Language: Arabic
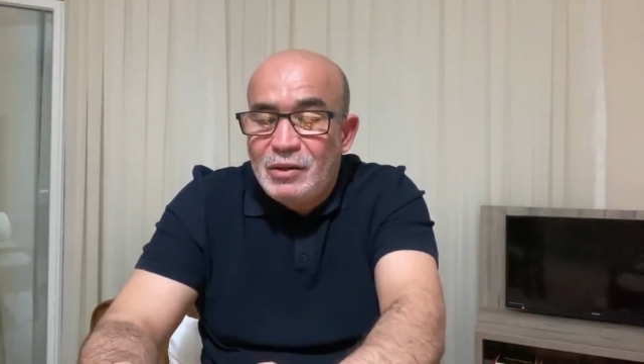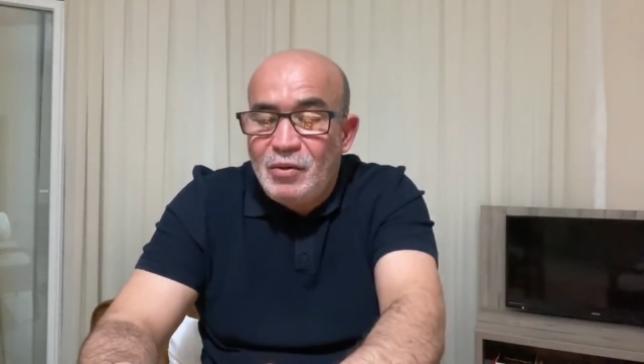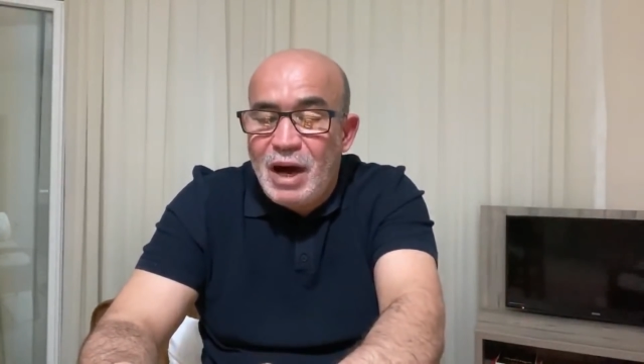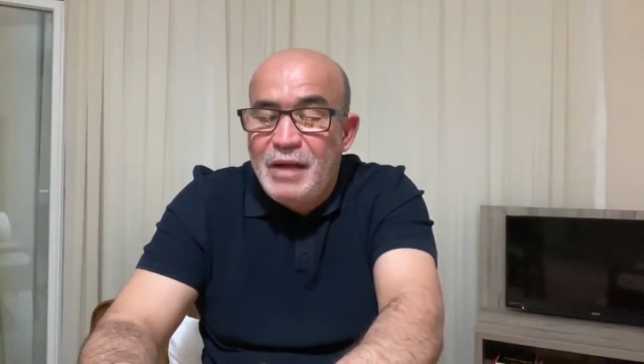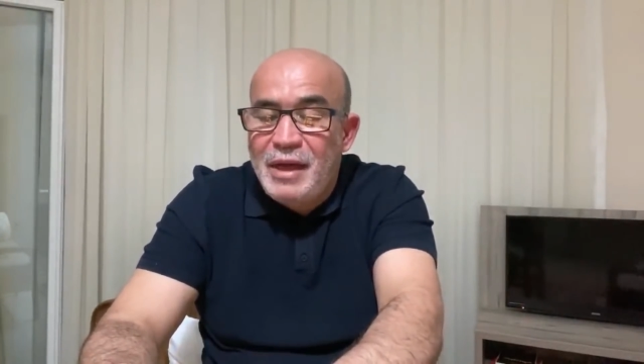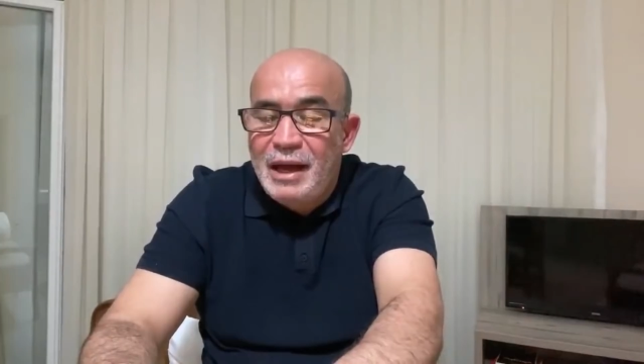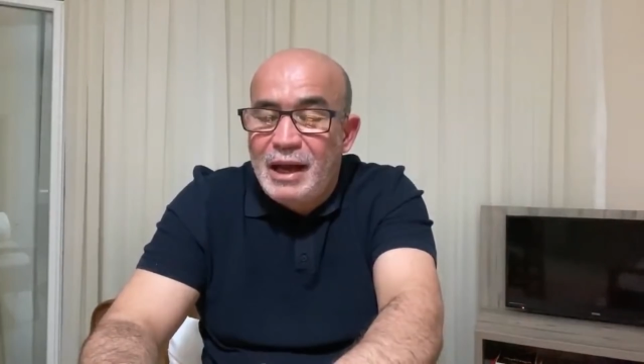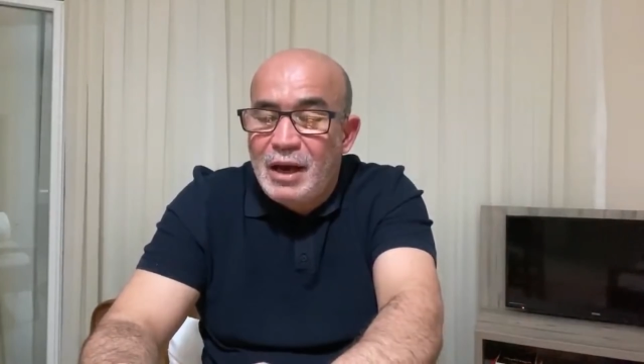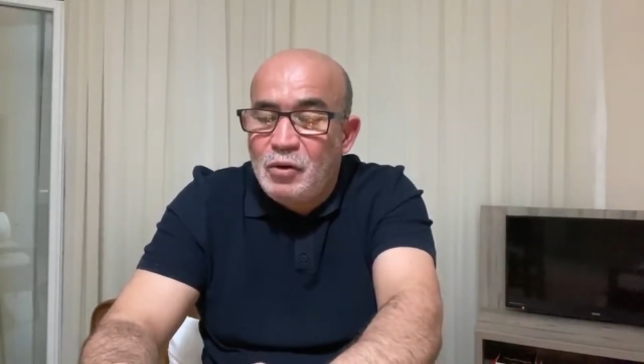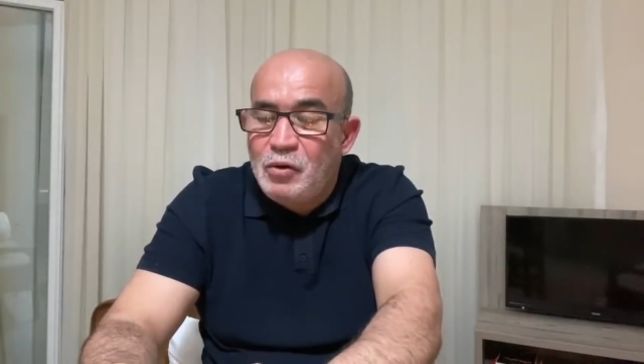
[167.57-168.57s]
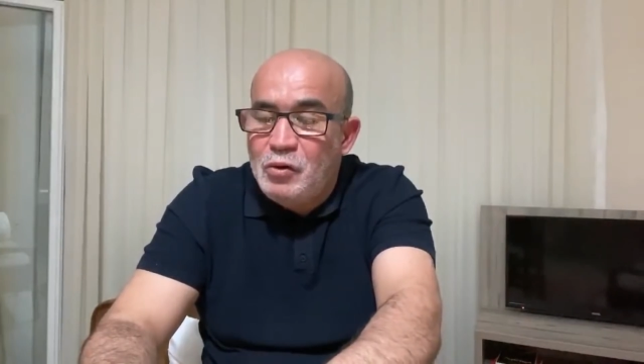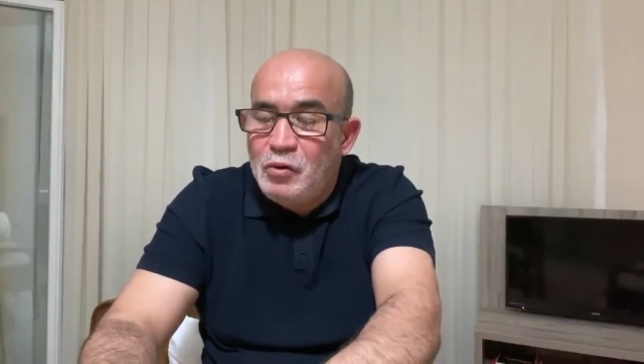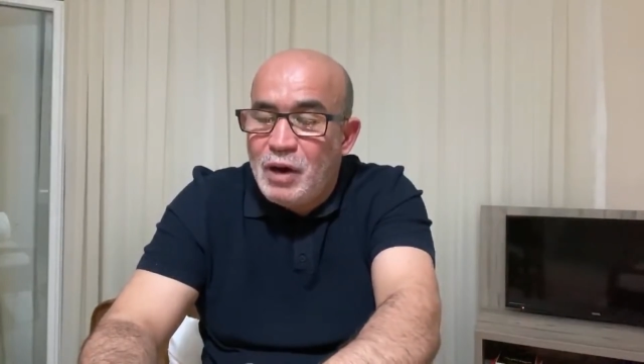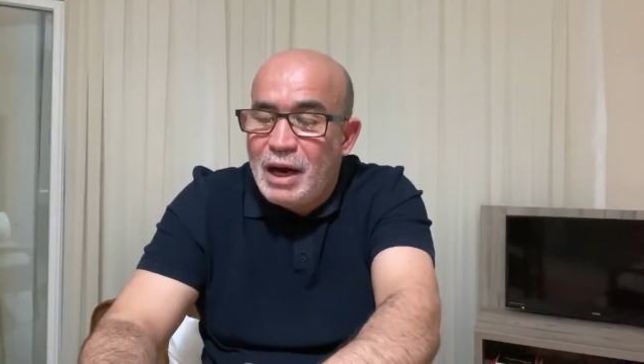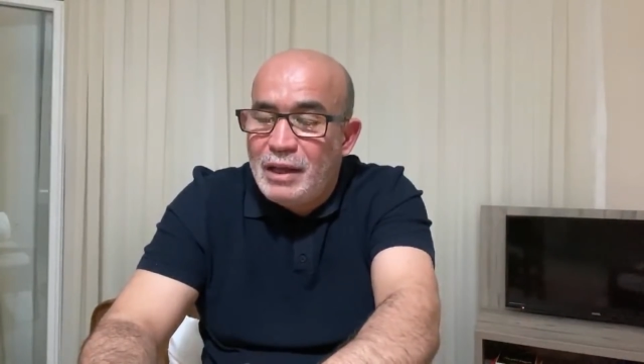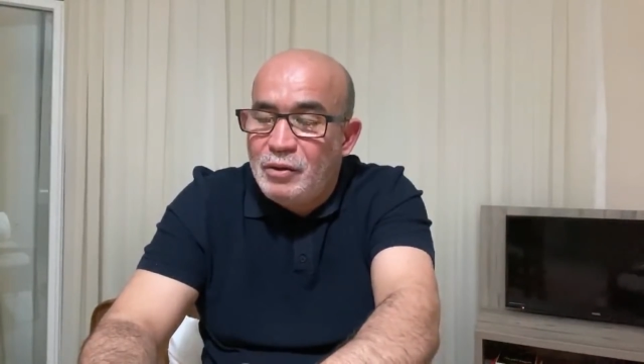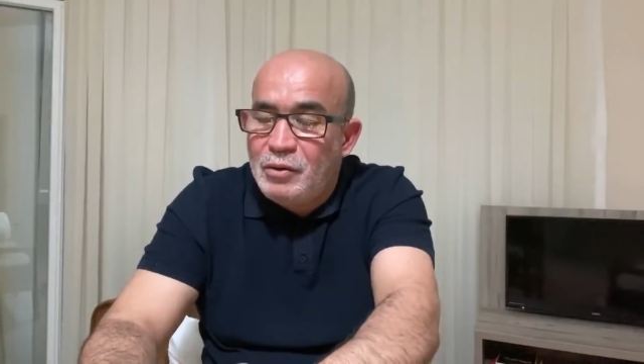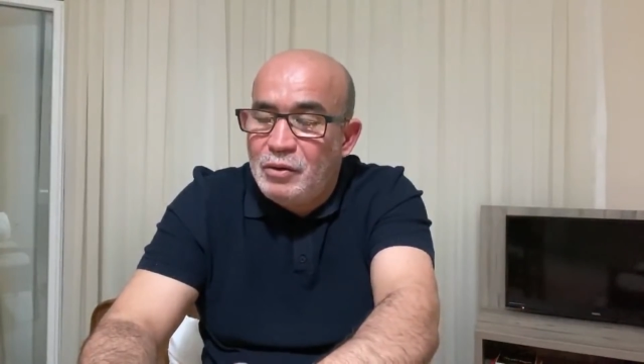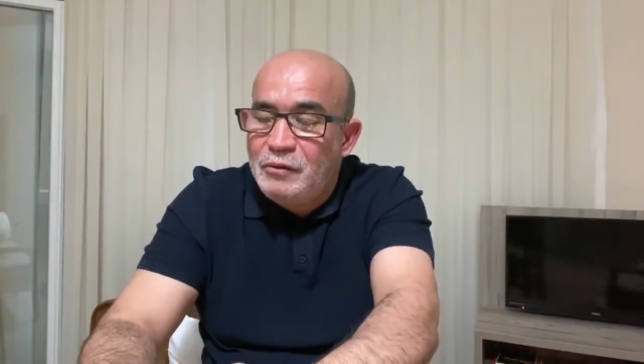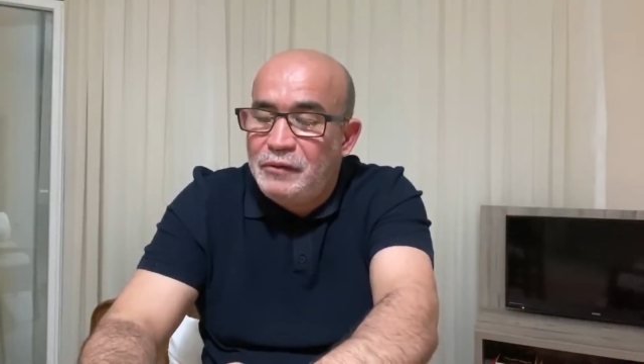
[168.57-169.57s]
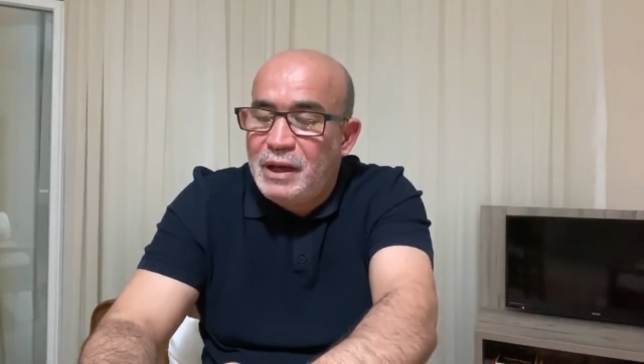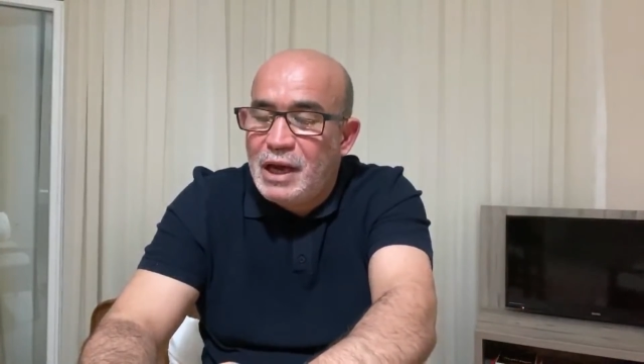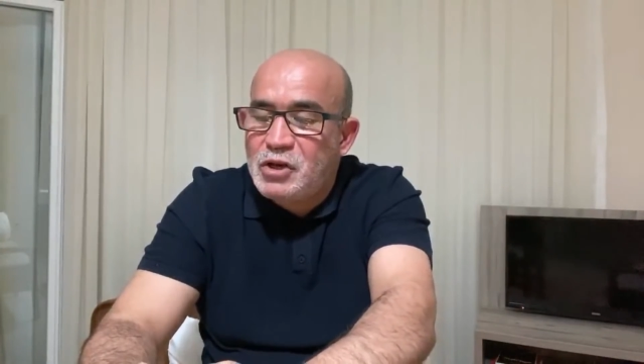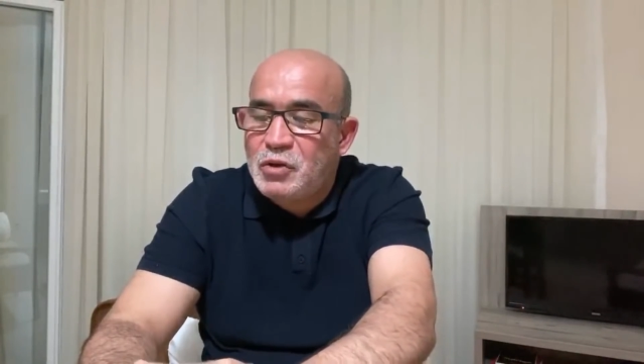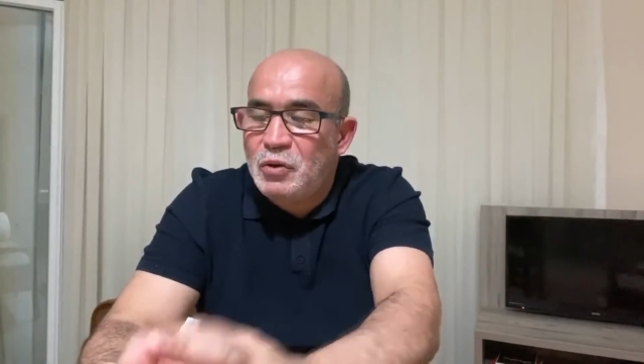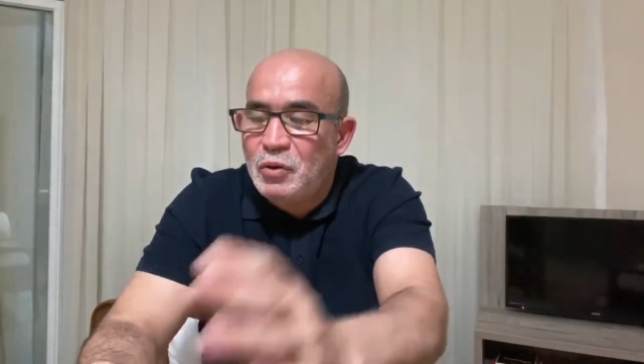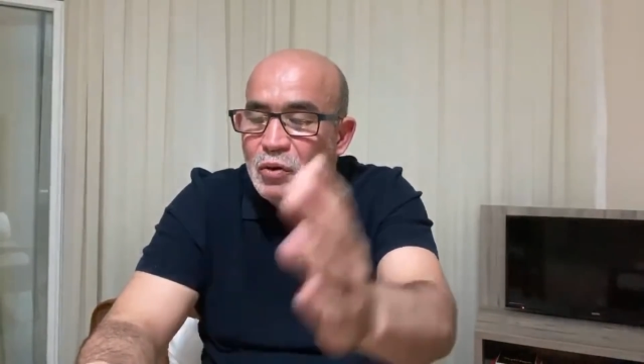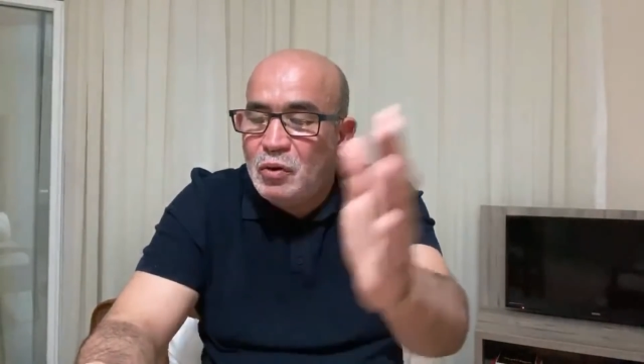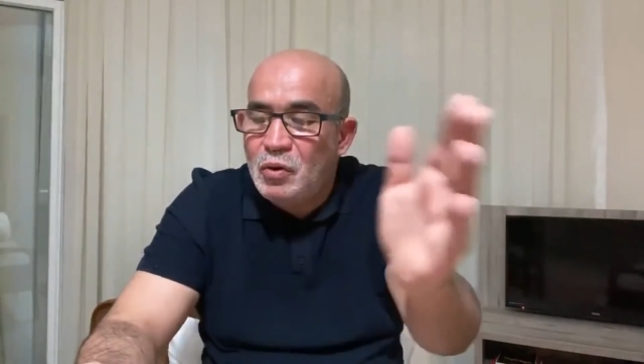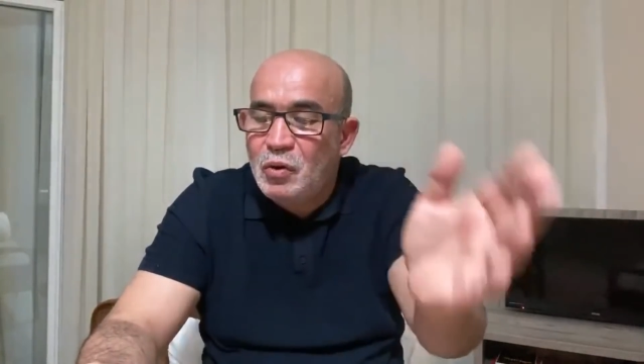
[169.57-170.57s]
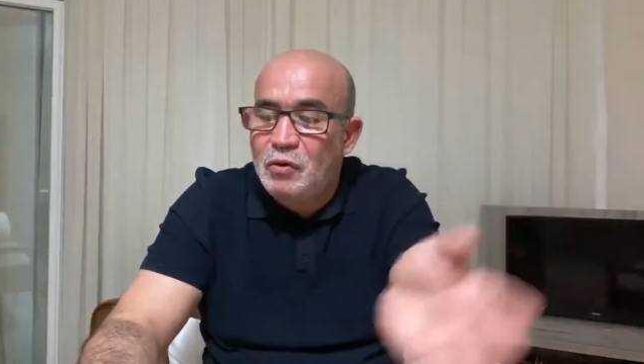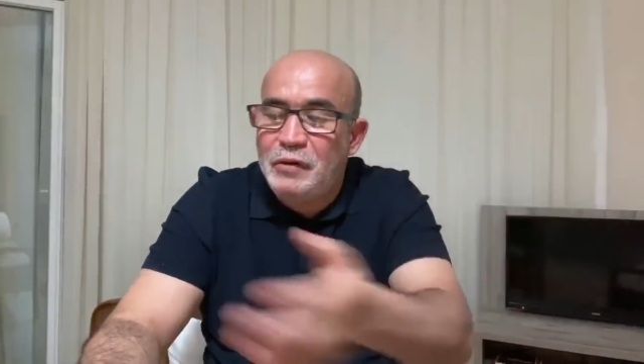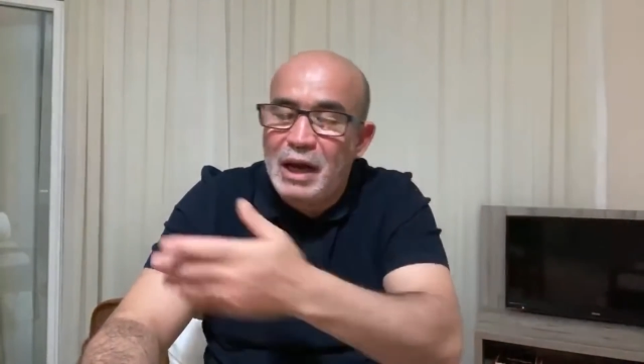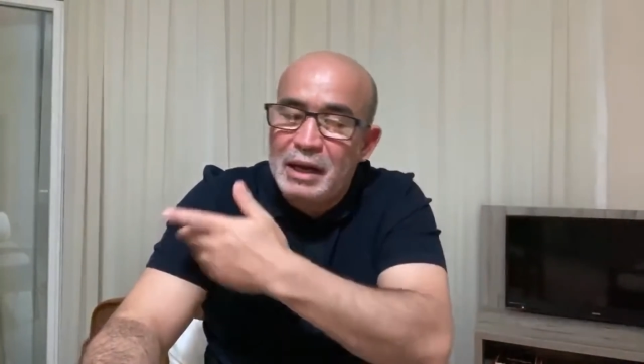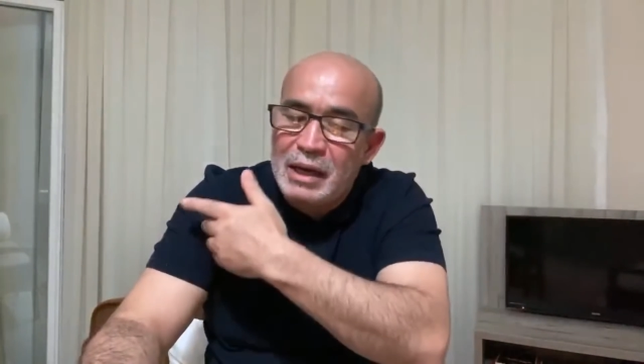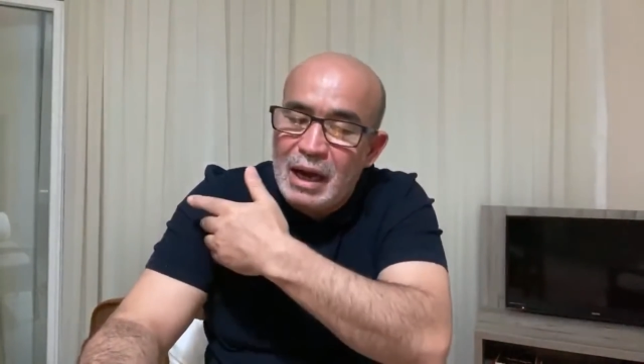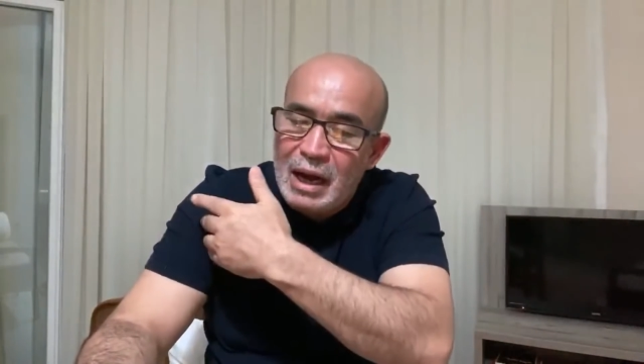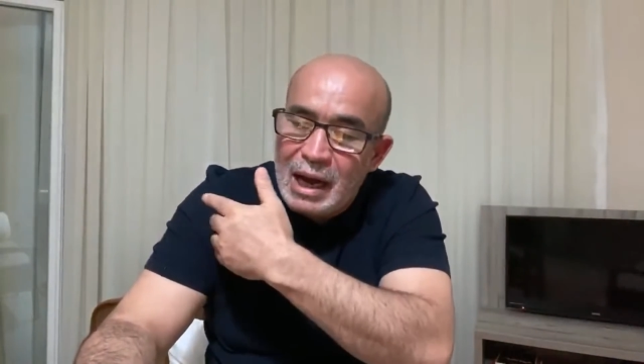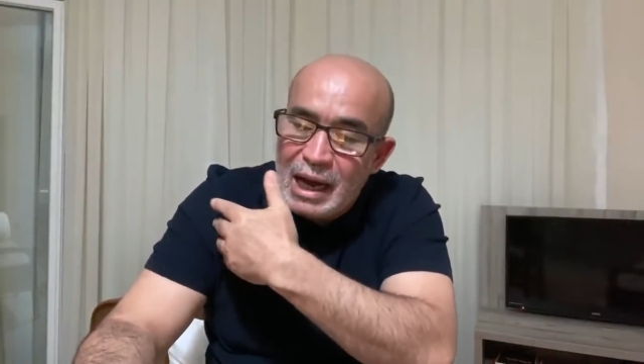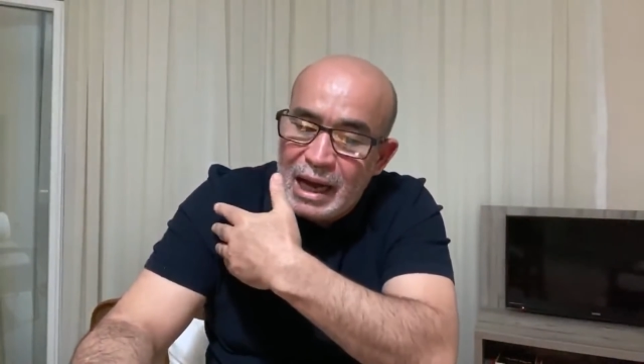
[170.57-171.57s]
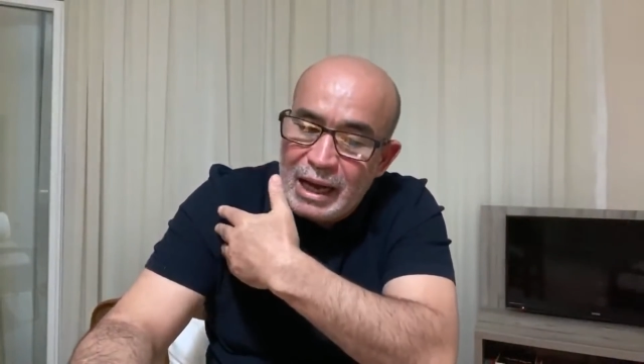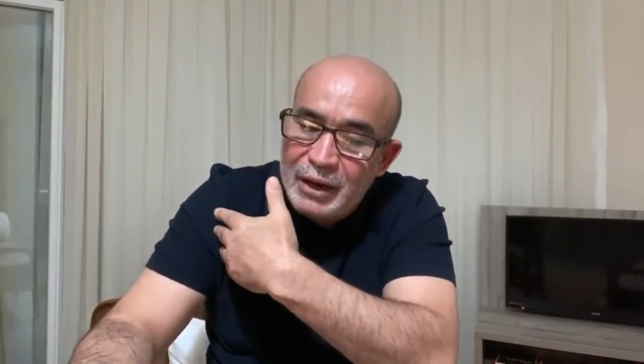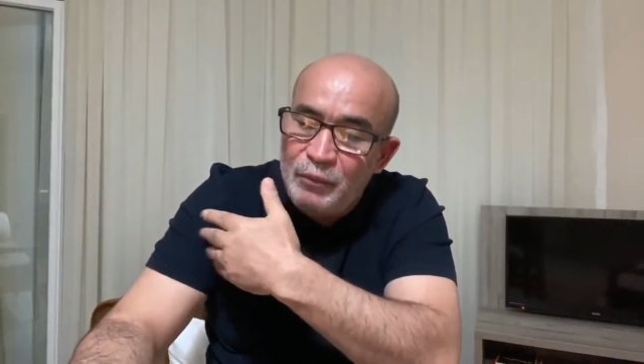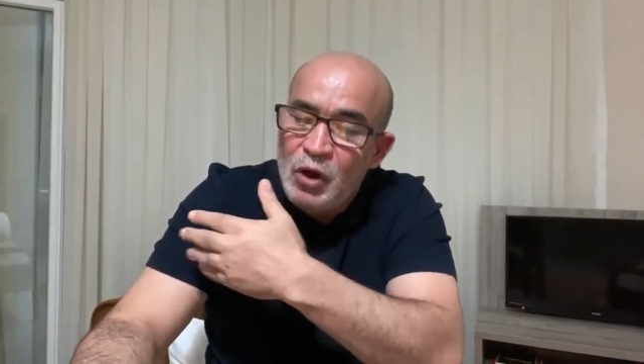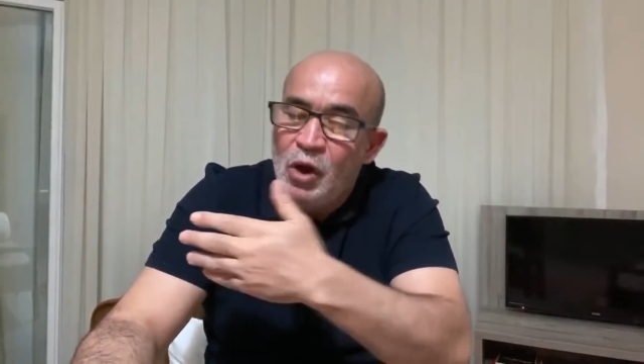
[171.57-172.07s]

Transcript: وذكروا هذون فيها الشروق وفيها النهار